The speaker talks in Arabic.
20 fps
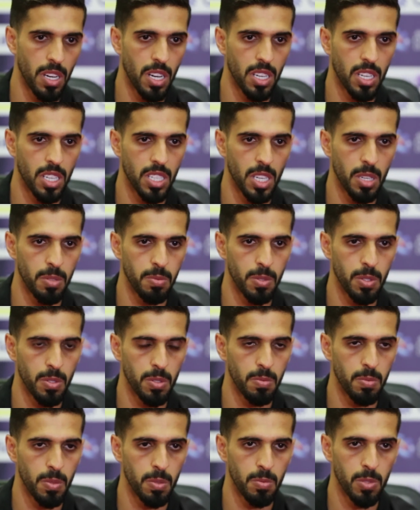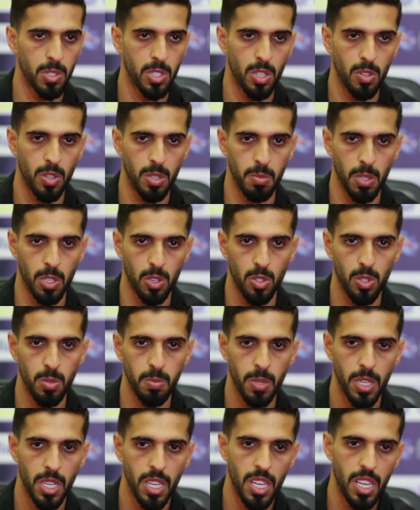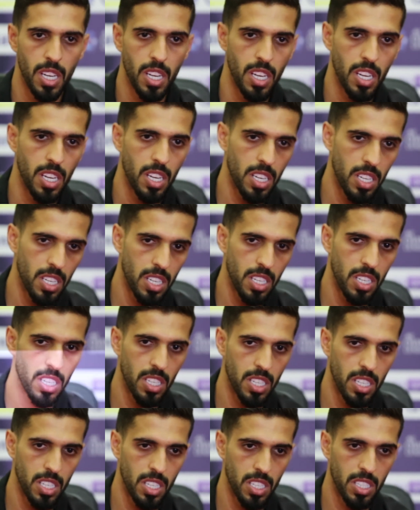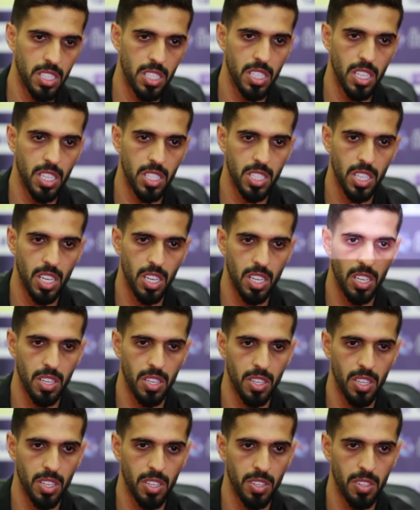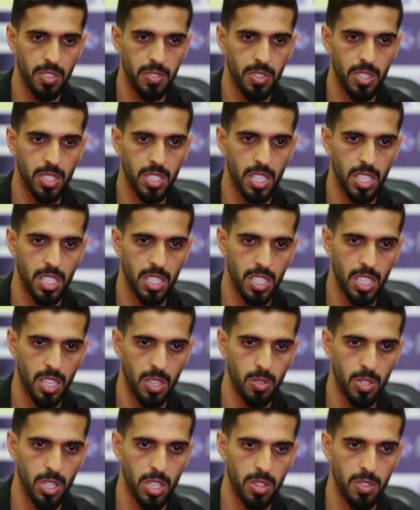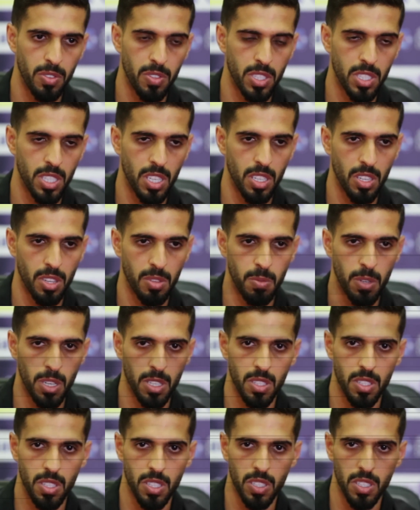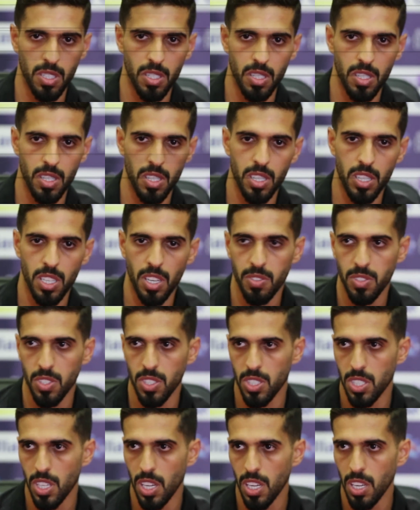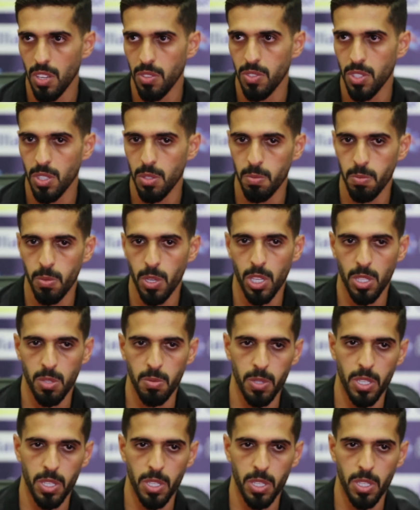ما كنا بالمستوى المطلوب آه، عندنا ان شاء الله فرصه للتعويض فرصه لاثبات النفس ان شاء الله في مباراه